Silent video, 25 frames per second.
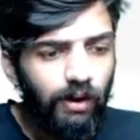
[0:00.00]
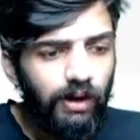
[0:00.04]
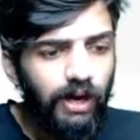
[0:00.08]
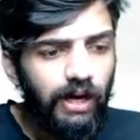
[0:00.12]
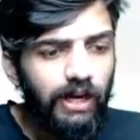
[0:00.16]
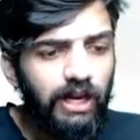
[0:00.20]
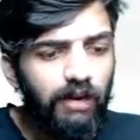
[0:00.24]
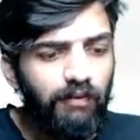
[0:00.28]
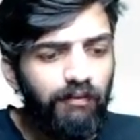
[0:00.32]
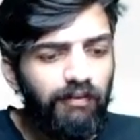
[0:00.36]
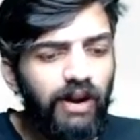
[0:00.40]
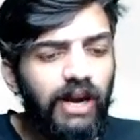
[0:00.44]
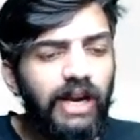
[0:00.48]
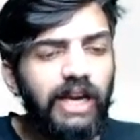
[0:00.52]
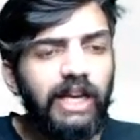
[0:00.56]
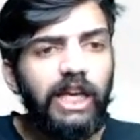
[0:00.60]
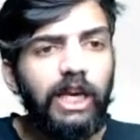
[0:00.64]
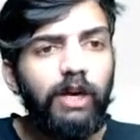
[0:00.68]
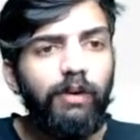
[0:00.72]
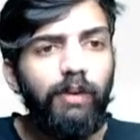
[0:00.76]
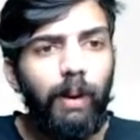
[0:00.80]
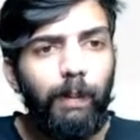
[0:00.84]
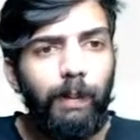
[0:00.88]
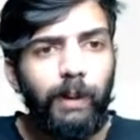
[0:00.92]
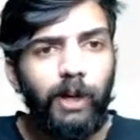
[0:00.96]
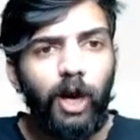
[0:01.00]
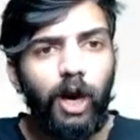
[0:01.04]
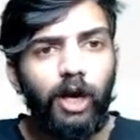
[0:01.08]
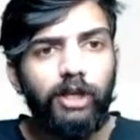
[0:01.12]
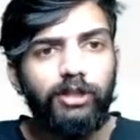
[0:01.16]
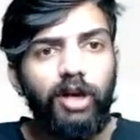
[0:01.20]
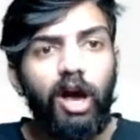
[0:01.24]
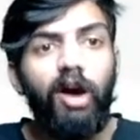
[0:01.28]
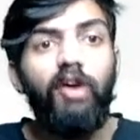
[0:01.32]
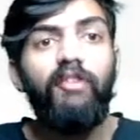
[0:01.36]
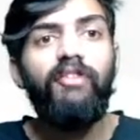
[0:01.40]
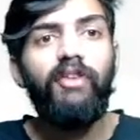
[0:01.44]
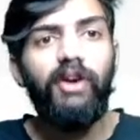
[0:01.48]
ओके डिफरेंट क्यों है बिकॉज
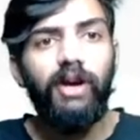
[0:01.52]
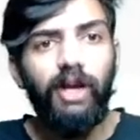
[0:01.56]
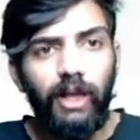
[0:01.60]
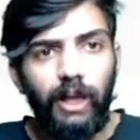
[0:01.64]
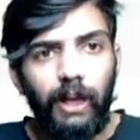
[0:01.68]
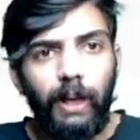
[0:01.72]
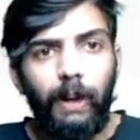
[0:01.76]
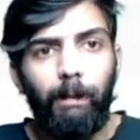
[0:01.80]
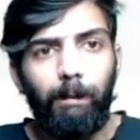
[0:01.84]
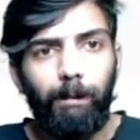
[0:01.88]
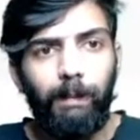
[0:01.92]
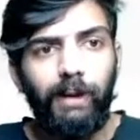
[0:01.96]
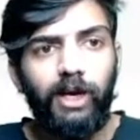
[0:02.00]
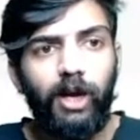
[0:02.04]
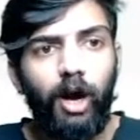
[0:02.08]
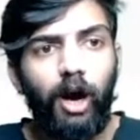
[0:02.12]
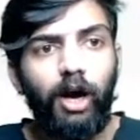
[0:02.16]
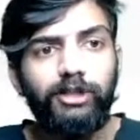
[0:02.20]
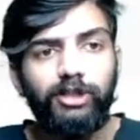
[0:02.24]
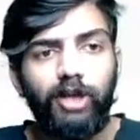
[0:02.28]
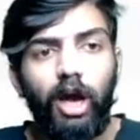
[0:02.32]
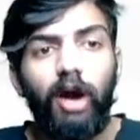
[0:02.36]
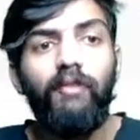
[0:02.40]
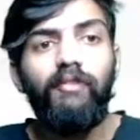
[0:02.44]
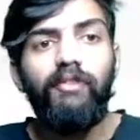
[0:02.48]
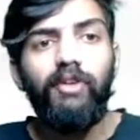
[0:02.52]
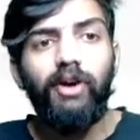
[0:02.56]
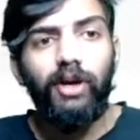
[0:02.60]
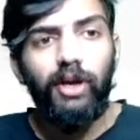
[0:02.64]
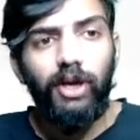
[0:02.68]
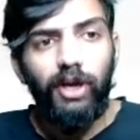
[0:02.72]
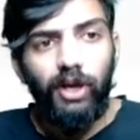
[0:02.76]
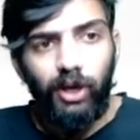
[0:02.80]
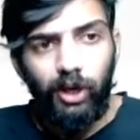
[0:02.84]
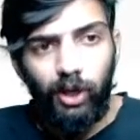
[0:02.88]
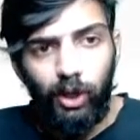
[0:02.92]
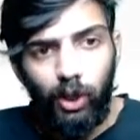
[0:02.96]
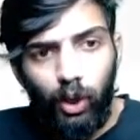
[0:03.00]
ऑफ बिकॉज ऑफ
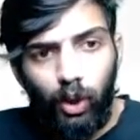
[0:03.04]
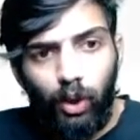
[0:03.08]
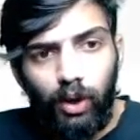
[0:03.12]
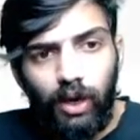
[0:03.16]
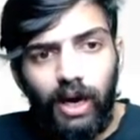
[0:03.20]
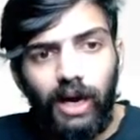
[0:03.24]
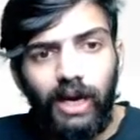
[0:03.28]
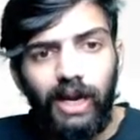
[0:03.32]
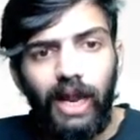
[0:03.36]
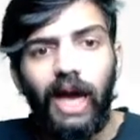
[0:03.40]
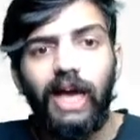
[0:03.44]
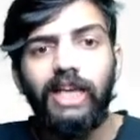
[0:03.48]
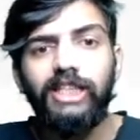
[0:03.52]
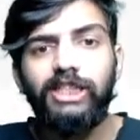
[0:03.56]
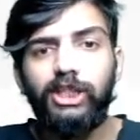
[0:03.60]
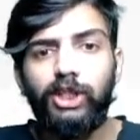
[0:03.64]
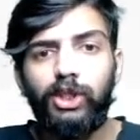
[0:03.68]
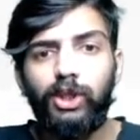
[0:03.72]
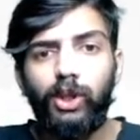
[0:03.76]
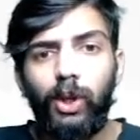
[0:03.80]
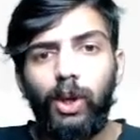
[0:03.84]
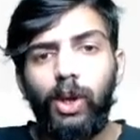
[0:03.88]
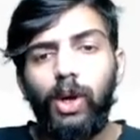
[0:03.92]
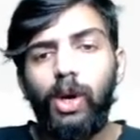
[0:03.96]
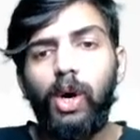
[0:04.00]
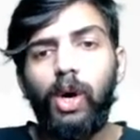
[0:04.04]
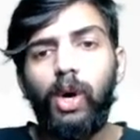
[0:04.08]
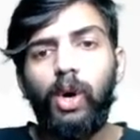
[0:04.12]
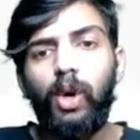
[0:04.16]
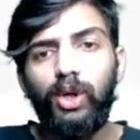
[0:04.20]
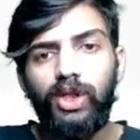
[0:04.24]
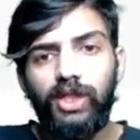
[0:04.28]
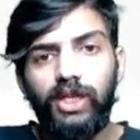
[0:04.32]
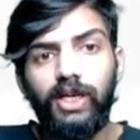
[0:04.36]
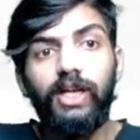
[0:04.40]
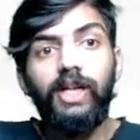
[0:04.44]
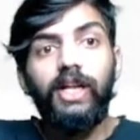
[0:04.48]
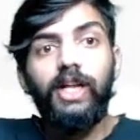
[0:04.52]
लोकलाइज
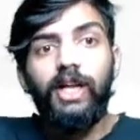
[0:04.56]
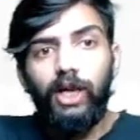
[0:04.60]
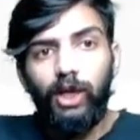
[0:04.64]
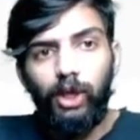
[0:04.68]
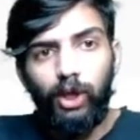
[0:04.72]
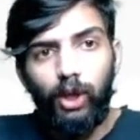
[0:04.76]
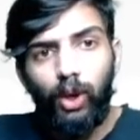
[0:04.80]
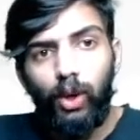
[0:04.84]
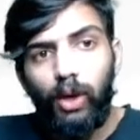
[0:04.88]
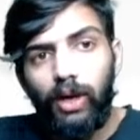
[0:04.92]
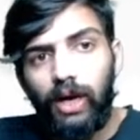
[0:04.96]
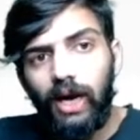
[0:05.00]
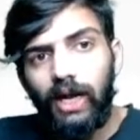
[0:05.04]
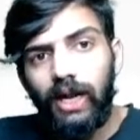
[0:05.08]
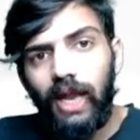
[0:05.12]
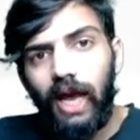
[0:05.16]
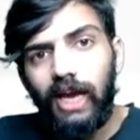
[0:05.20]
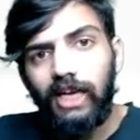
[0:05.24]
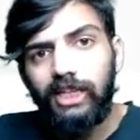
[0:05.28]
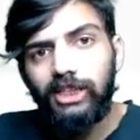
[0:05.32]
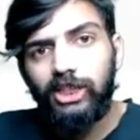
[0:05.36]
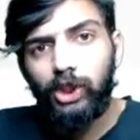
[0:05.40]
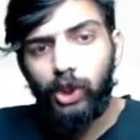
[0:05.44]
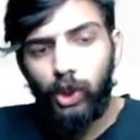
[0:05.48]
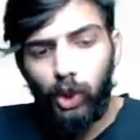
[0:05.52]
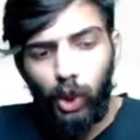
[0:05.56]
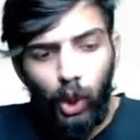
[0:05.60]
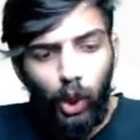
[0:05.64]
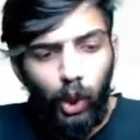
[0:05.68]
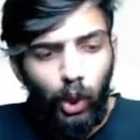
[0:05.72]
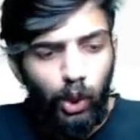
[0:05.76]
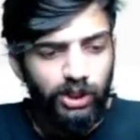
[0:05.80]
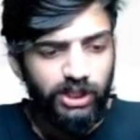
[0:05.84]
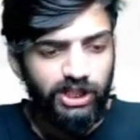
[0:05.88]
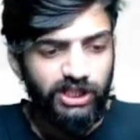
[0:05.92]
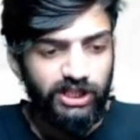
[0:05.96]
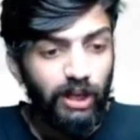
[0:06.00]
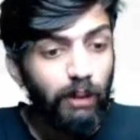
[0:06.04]
ग्रोथ लोकलाइज
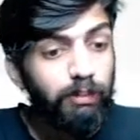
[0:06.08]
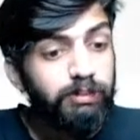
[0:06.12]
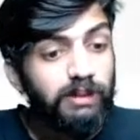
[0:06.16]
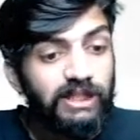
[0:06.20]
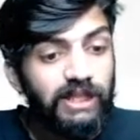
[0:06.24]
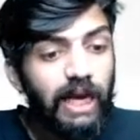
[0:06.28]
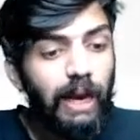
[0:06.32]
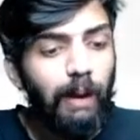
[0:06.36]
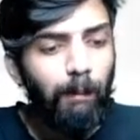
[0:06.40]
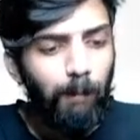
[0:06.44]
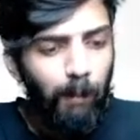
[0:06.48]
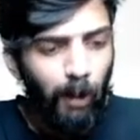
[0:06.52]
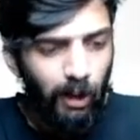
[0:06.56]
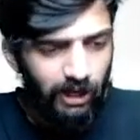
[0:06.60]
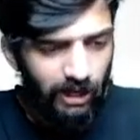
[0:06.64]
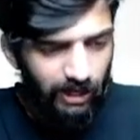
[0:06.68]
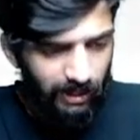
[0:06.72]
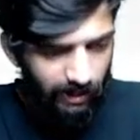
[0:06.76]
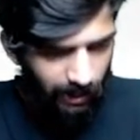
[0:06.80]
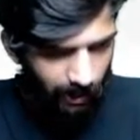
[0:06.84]
ग्रोथ सबसे इंपॉर्टेंट